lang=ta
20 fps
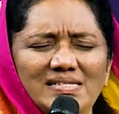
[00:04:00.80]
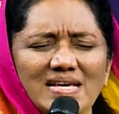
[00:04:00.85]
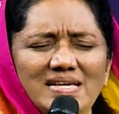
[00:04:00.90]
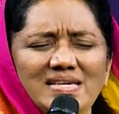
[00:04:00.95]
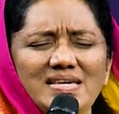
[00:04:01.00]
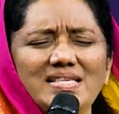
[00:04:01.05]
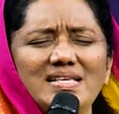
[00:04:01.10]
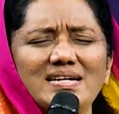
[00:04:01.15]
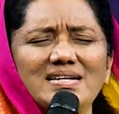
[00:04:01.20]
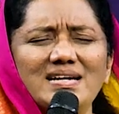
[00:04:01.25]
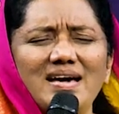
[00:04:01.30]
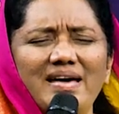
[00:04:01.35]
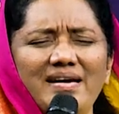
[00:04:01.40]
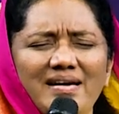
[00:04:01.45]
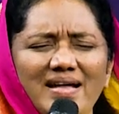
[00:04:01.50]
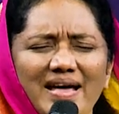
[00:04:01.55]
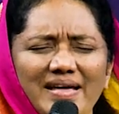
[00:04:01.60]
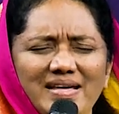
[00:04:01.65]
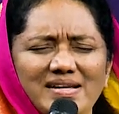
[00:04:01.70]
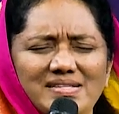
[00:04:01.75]

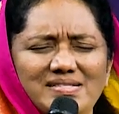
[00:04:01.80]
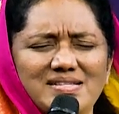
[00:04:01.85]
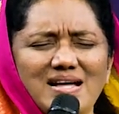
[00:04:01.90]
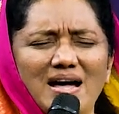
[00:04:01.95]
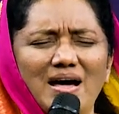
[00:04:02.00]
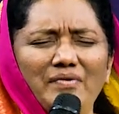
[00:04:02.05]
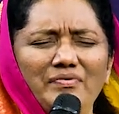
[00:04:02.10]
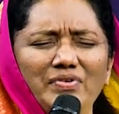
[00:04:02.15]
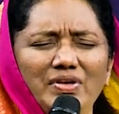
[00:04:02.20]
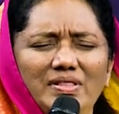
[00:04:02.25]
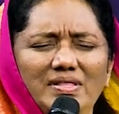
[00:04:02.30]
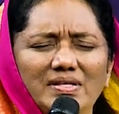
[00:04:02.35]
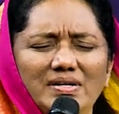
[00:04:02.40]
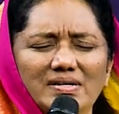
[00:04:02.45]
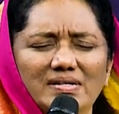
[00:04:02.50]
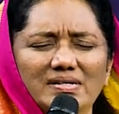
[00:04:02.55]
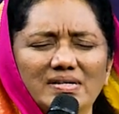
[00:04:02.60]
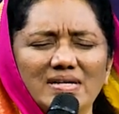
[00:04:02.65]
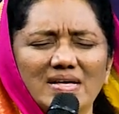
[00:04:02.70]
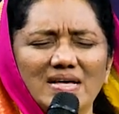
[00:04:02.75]
சங்கீதக்காரனாகிய தாவீது
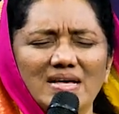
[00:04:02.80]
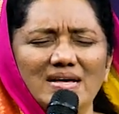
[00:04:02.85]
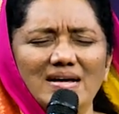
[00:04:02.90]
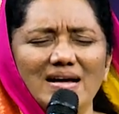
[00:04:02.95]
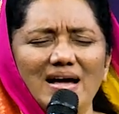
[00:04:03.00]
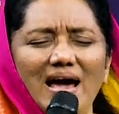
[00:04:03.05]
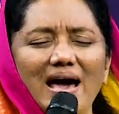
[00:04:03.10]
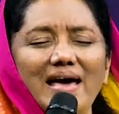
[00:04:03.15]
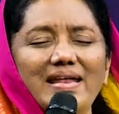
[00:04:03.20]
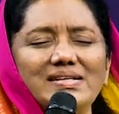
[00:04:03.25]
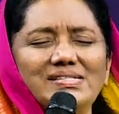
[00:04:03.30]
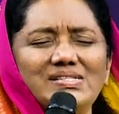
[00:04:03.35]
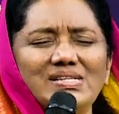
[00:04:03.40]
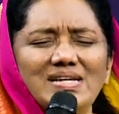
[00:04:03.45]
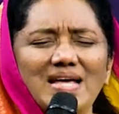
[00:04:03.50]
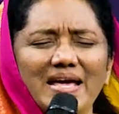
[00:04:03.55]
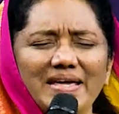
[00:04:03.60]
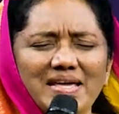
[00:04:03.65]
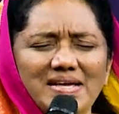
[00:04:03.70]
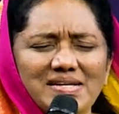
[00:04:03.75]

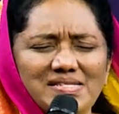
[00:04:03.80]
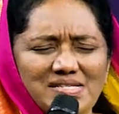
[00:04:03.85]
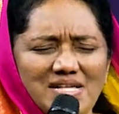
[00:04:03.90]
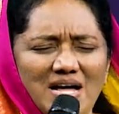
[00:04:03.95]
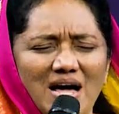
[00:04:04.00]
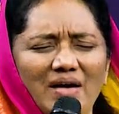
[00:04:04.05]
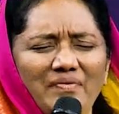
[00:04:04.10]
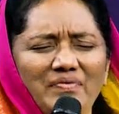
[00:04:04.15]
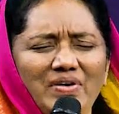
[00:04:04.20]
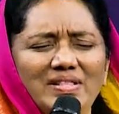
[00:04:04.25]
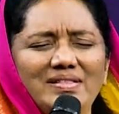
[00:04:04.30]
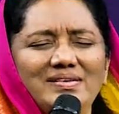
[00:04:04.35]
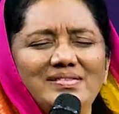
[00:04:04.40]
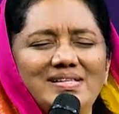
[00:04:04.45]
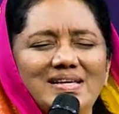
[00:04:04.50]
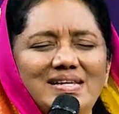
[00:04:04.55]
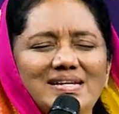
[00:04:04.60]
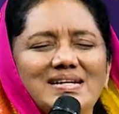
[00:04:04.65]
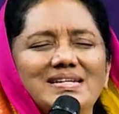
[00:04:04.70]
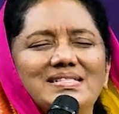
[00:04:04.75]
அரசனாகிய தாவீது
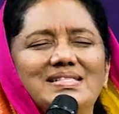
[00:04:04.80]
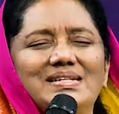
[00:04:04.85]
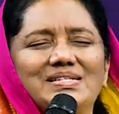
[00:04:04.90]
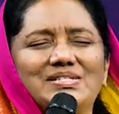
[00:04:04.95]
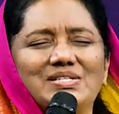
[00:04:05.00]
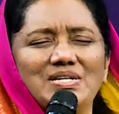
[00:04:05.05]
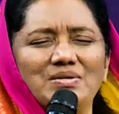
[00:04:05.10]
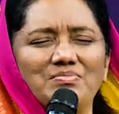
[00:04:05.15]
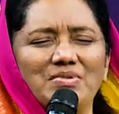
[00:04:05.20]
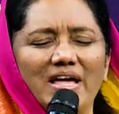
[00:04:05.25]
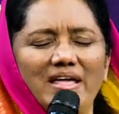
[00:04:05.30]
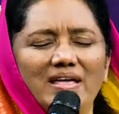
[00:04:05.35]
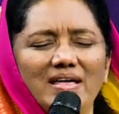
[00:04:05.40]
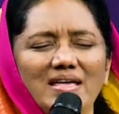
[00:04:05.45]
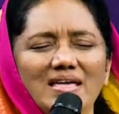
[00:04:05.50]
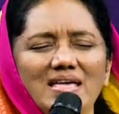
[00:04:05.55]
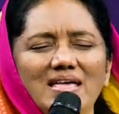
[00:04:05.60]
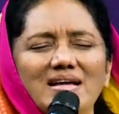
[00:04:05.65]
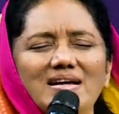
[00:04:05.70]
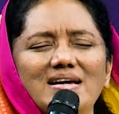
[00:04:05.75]
தீர்க்க தரிசனமாய்
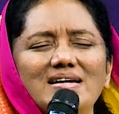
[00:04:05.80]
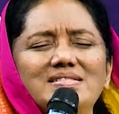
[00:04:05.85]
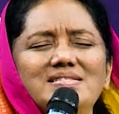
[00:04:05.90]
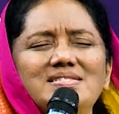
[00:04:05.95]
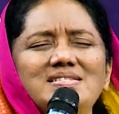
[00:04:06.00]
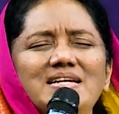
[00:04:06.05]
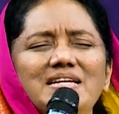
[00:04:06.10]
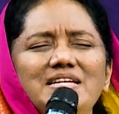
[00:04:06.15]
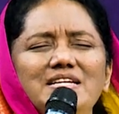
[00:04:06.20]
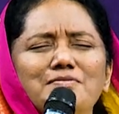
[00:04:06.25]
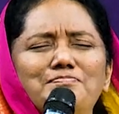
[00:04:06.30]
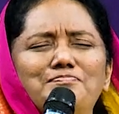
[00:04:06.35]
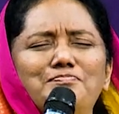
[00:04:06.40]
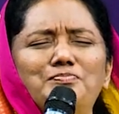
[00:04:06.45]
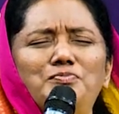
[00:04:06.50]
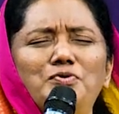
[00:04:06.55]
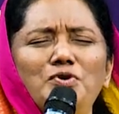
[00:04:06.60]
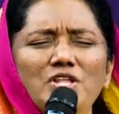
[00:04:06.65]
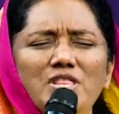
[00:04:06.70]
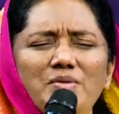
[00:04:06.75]
கத்தரை
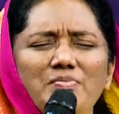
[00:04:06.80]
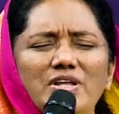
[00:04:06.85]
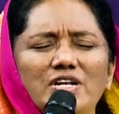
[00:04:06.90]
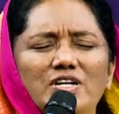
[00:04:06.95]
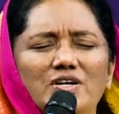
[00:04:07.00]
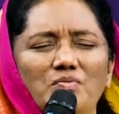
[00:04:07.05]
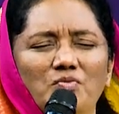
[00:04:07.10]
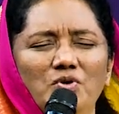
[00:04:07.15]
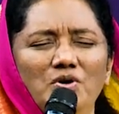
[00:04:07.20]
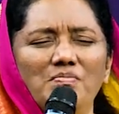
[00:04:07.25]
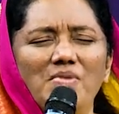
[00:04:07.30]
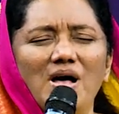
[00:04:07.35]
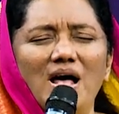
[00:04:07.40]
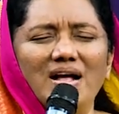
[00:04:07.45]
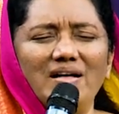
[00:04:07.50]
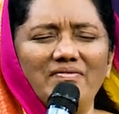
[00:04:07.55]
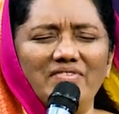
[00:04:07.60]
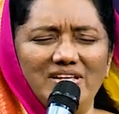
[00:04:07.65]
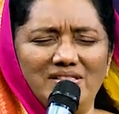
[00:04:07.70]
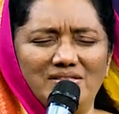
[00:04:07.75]
எப்பொழுதும் எனக்கு
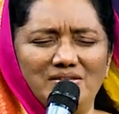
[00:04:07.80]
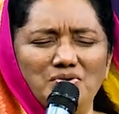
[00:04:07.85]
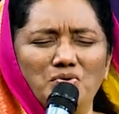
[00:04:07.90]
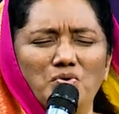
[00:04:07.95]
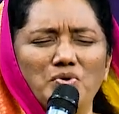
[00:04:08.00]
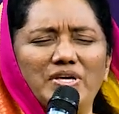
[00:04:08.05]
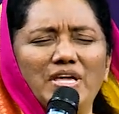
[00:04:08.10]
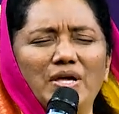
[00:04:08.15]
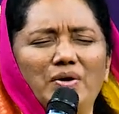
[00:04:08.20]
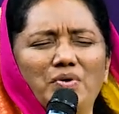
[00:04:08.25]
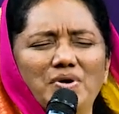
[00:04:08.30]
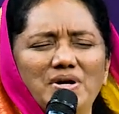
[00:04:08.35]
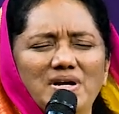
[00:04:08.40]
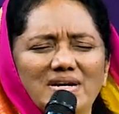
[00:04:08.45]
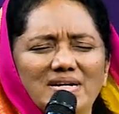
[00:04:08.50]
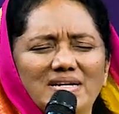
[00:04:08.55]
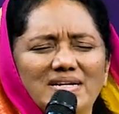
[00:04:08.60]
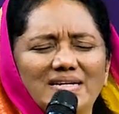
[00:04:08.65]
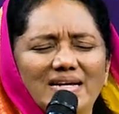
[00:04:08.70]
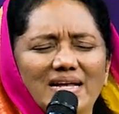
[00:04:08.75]
முன்பாக வைத்து நோக்கி
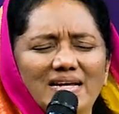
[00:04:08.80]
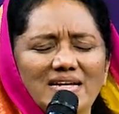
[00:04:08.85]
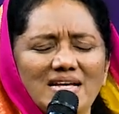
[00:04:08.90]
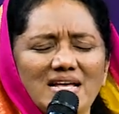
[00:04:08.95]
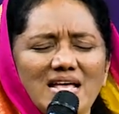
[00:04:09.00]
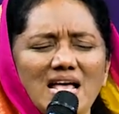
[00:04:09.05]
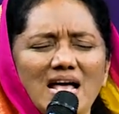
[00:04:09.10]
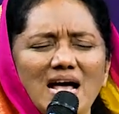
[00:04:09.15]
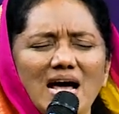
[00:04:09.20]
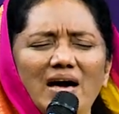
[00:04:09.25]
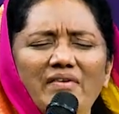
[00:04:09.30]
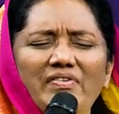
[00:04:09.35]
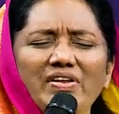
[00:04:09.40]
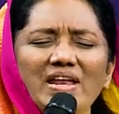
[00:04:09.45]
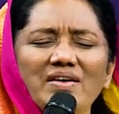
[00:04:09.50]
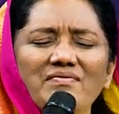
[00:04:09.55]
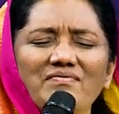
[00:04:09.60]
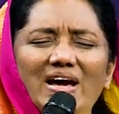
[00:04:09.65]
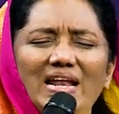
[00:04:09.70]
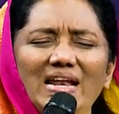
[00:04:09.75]
கொண்டிருக்கிறேன்
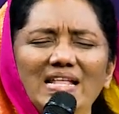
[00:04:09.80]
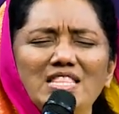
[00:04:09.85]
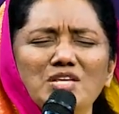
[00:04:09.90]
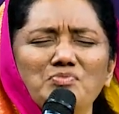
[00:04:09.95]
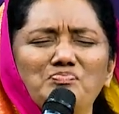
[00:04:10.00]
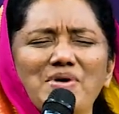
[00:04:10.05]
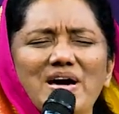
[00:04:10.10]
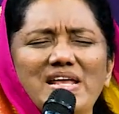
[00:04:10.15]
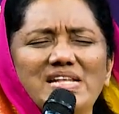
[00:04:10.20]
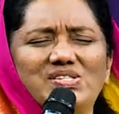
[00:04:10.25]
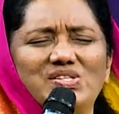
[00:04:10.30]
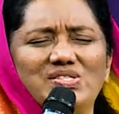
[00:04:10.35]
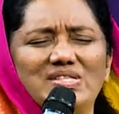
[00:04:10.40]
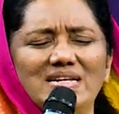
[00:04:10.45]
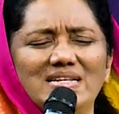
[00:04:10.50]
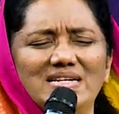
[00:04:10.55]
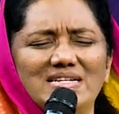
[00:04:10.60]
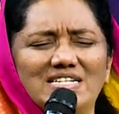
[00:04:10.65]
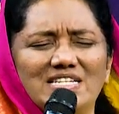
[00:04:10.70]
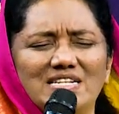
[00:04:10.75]
அவரின் வலது
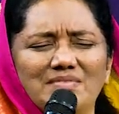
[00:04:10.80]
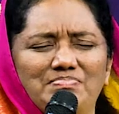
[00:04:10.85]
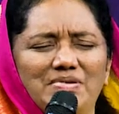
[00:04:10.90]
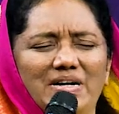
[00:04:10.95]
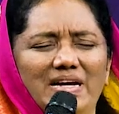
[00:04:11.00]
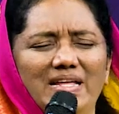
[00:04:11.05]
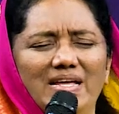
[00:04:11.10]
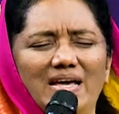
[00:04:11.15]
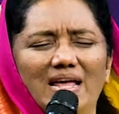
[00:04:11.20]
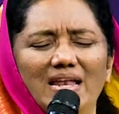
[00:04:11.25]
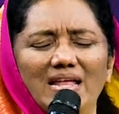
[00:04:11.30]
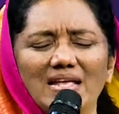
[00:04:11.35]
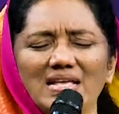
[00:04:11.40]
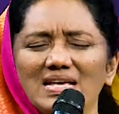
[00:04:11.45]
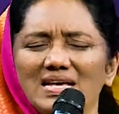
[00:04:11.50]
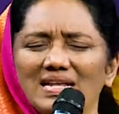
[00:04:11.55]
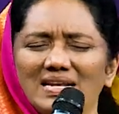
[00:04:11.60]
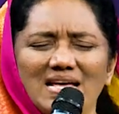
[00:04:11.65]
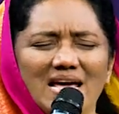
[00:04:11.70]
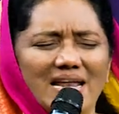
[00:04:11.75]
பாரசத்தில் இருக்கிறபடியால்
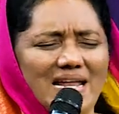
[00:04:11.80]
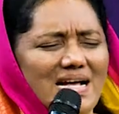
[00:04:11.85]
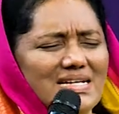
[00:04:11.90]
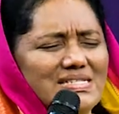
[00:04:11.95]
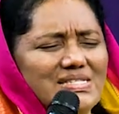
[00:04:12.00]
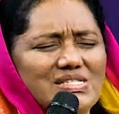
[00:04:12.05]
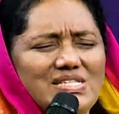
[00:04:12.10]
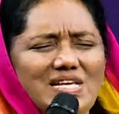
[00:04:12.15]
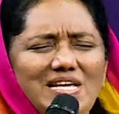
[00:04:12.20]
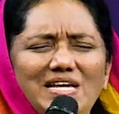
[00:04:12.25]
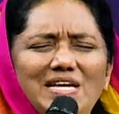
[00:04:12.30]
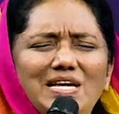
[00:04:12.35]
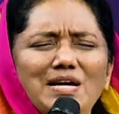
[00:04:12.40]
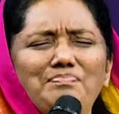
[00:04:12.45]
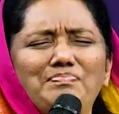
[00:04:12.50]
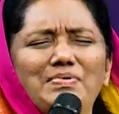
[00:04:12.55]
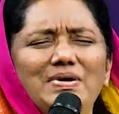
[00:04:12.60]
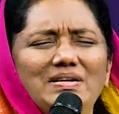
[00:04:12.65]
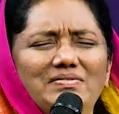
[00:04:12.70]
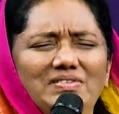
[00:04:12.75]
நான்
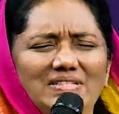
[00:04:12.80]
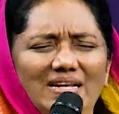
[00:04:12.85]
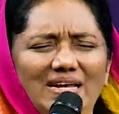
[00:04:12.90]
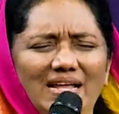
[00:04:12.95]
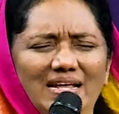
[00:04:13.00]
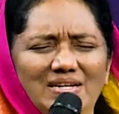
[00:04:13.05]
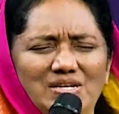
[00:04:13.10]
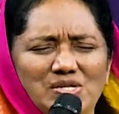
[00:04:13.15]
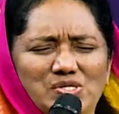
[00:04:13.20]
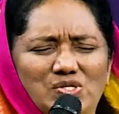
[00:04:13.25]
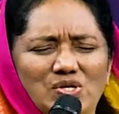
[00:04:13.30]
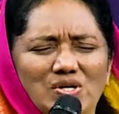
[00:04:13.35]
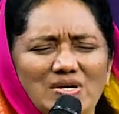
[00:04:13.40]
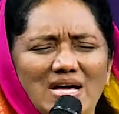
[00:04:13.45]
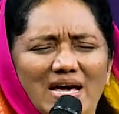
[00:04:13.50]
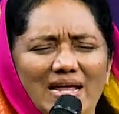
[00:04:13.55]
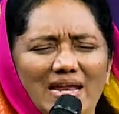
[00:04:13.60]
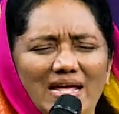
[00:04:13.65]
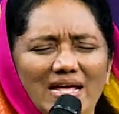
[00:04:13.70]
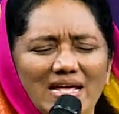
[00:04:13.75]
அசைக்கப்படுவதில்லை என்று
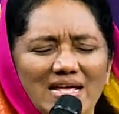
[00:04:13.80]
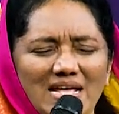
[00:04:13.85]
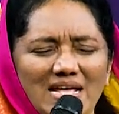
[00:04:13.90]
சொன்னாரே